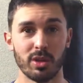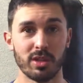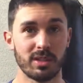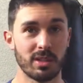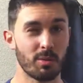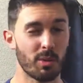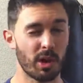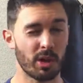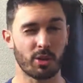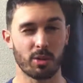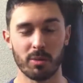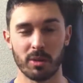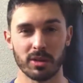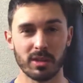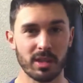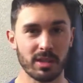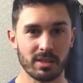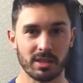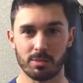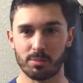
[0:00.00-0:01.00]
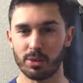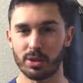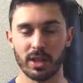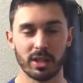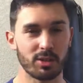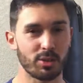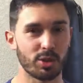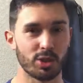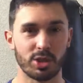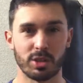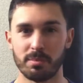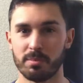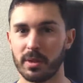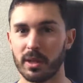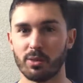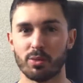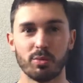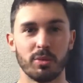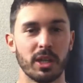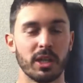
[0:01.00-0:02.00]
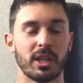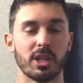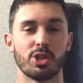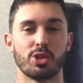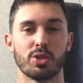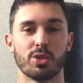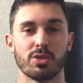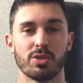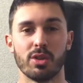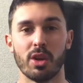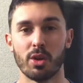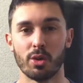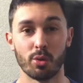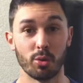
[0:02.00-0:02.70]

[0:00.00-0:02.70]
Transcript: Laissez-moi un commentaire si peut-être que j'ai peut-être oublié quelque chose